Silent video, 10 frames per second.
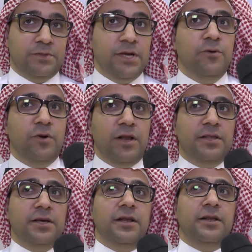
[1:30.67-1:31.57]
صحيح وانا
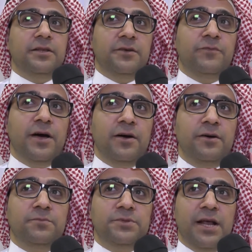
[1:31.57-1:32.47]
الاتفاق
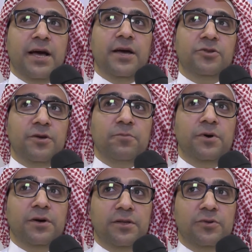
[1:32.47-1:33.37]
بصراحه
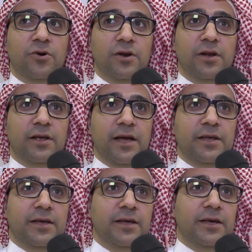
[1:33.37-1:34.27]
يطبق الدور اللي
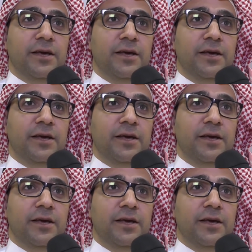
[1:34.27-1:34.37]
يعني